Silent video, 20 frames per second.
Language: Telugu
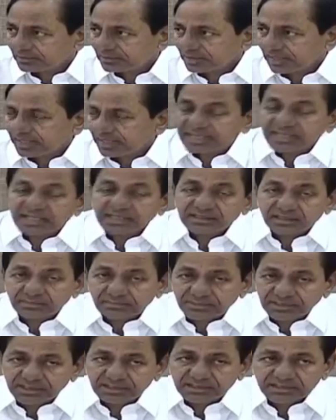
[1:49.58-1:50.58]
ఐక్యతను
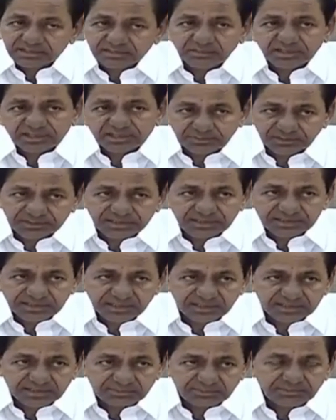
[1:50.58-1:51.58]
ప్రదర్శించి మంచి పని
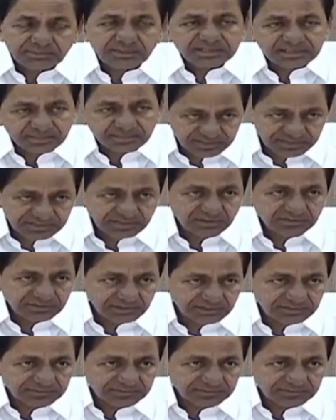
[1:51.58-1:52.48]
చేసిందని చెప్పి ప్రశంసిస్తూ ఉన్నారు